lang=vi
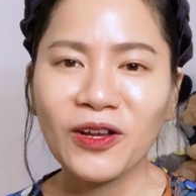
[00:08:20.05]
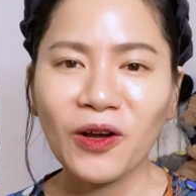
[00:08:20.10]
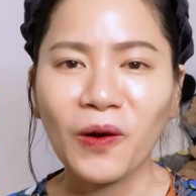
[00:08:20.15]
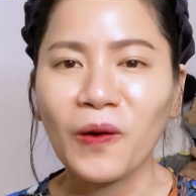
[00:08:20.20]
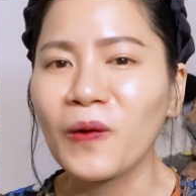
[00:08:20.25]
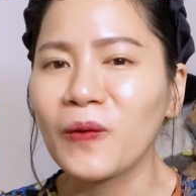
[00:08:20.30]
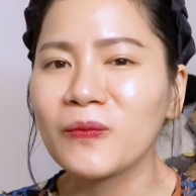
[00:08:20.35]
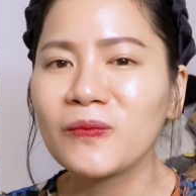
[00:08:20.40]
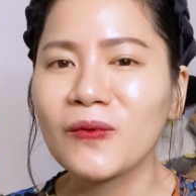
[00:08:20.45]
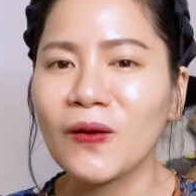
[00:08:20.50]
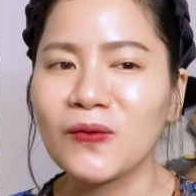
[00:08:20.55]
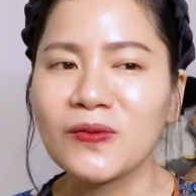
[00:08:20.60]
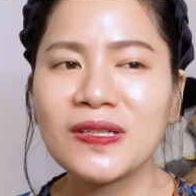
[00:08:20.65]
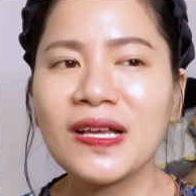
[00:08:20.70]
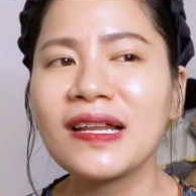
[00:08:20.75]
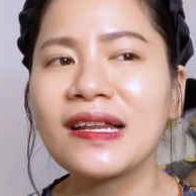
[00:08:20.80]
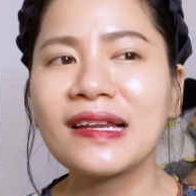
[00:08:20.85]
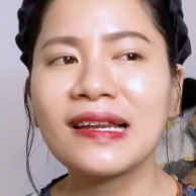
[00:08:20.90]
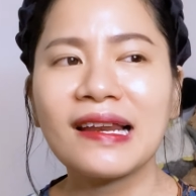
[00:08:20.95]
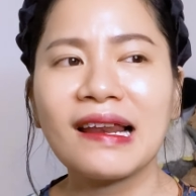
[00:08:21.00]
nó nó
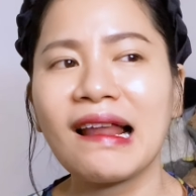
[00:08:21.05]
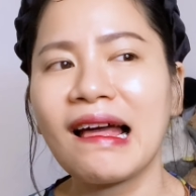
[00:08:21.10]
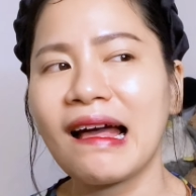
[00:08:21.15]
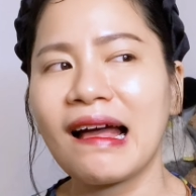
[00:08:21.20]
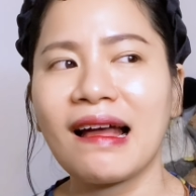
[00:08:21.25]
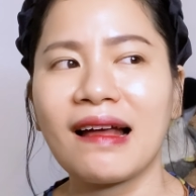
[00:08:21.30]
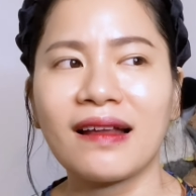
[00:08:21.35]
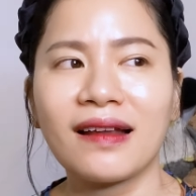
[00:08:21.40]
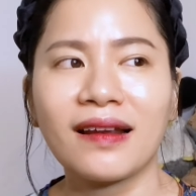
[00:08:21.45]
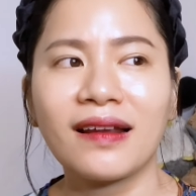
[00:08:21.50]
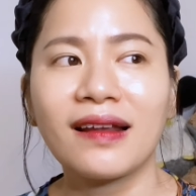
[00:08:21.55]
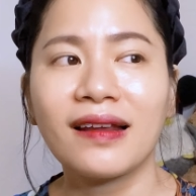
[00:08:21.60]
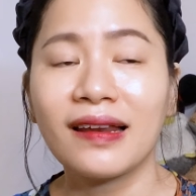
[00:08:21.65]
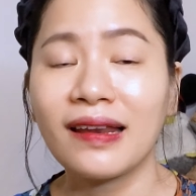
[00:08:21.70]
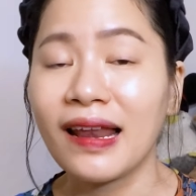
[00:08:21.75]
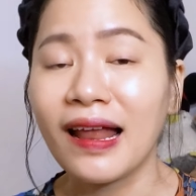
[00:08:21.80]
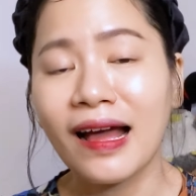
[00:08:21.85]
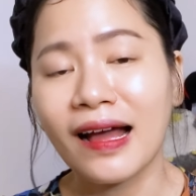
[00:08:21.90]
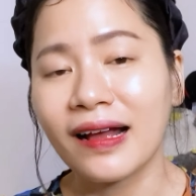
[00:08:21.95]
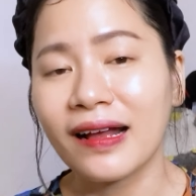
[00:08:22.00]
rất là
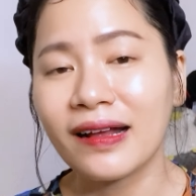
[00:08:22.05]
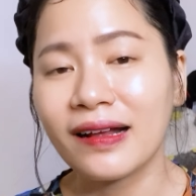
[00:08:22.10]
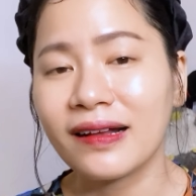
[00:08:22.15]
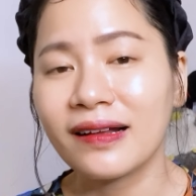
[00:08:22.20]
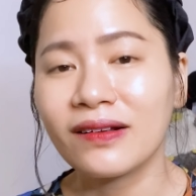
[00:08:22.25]
là